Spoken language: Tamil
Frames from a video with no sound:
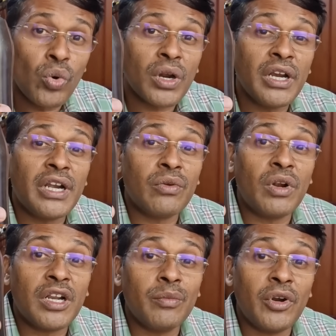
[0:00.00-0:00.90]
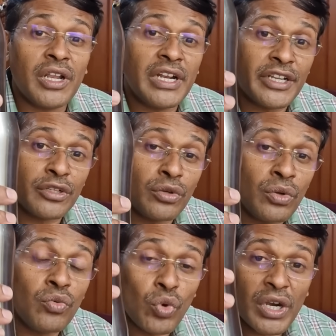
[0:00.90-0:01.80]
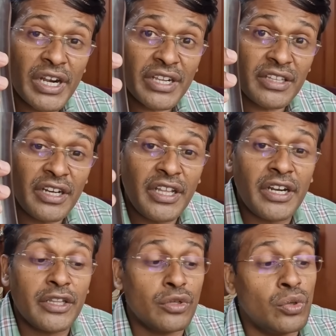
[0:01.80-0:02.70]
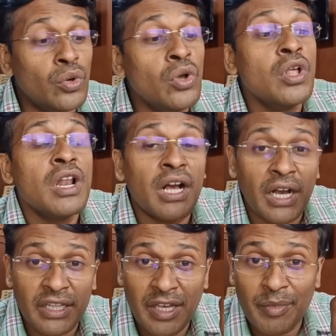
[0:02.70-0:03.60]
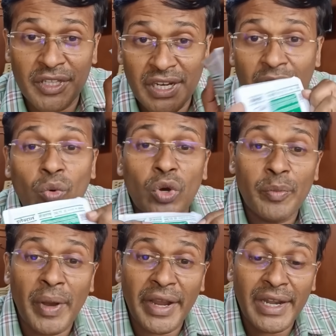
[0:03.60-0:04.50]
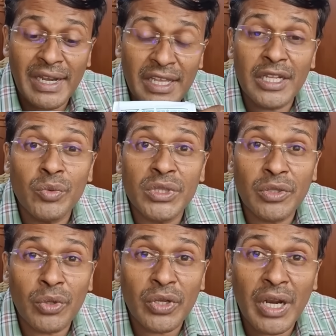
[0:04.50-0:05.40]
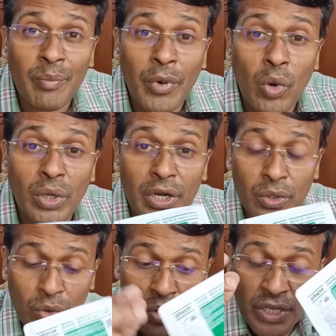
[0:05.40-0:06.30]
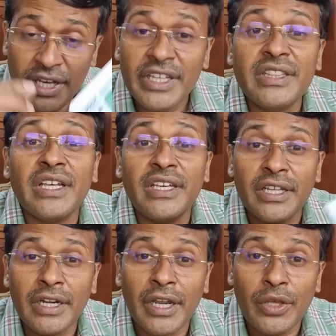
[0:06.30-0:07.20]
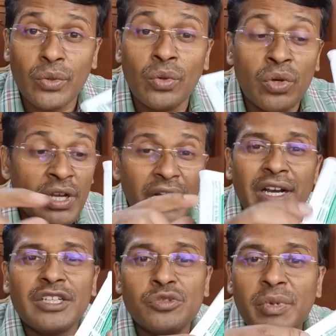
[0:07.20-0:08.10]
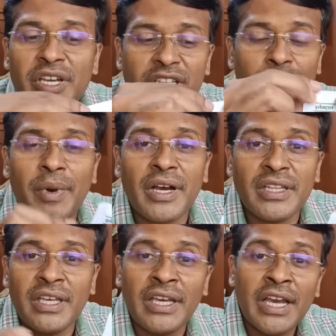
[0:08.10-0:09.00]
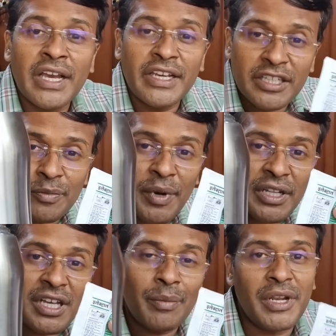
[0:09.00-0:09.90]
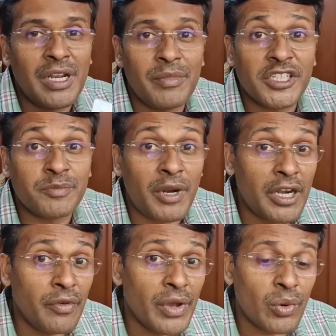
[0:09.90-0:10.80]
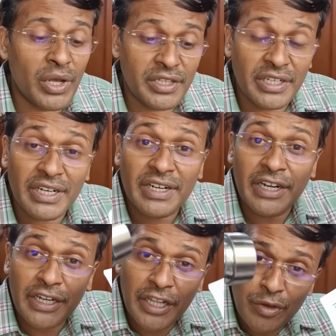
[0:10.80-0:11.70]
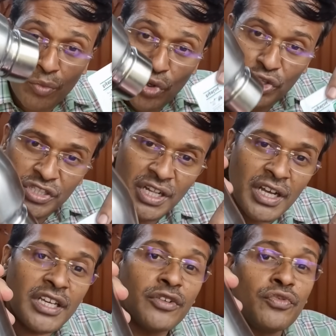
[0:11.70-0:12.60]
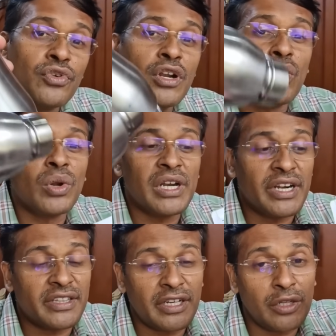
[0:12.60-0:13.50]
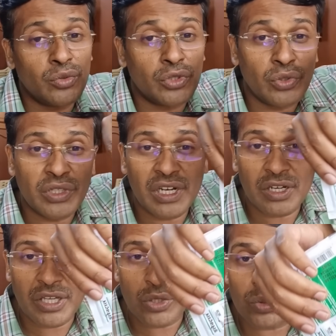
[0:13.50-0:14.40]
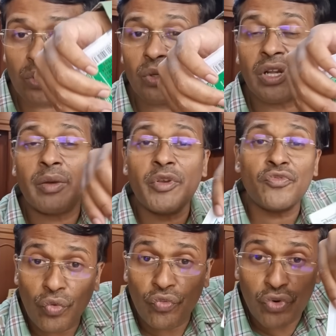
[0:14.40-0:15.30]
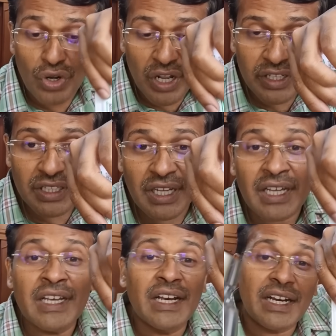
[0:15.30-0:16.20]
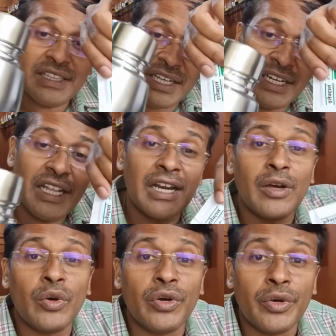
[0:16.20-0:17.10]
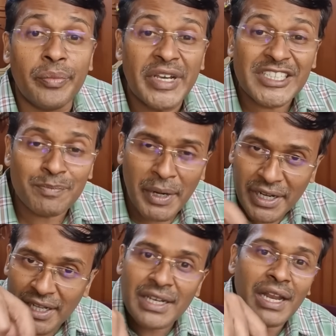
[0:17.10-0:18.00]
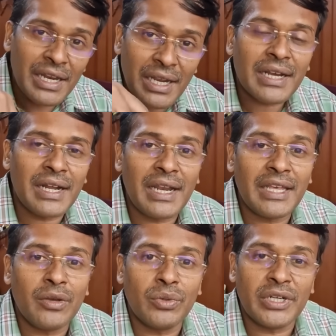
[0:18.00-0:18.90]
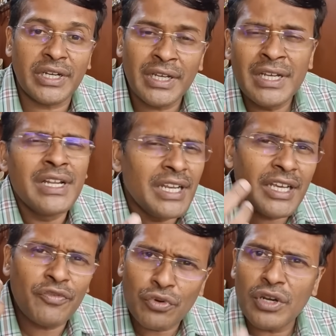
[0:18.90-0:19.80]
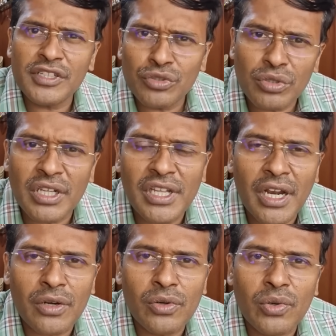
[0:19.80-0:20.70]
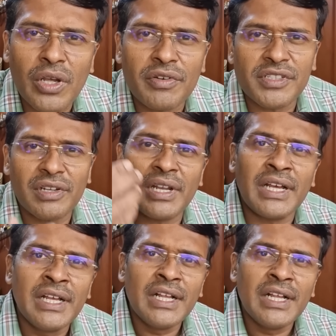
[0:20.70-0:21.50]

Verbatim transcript: ஒரு லிட்டர் வாட்டர் பாட்டில் எடுத்துக்கணும் ஒரு லிட்டர் தண்ணீர் எடுத்துக்கணும் அதே மாதிரி ஒரு பாக்கெட்டில் இருபத்தி ஒரு கிராம் பவுடர் இருக்கும் இந்த இரண்டையும் சும்மா இது பாதி இது பாதி அப்படின்லாம் மிக்ஸ் பண்ணவே கூடாது ரெண்டையும் முழுசாக இதை ஃபுல்லாக ஒரு லிட்டர் தண்ணி ஊற்றணும் இதில் இருக்க இருபத்தொரு கிராமையும் ஃபுல்லாக இந்த தண்ணீரில் மிக்ஸ் பண்ணி நல்லா கலக்கி விட்டுட்டு நீங்கள் ஃபுல்லாக சுடுதண்ணியாக இருக்கணும்னு கூட அவசியம் இல்லை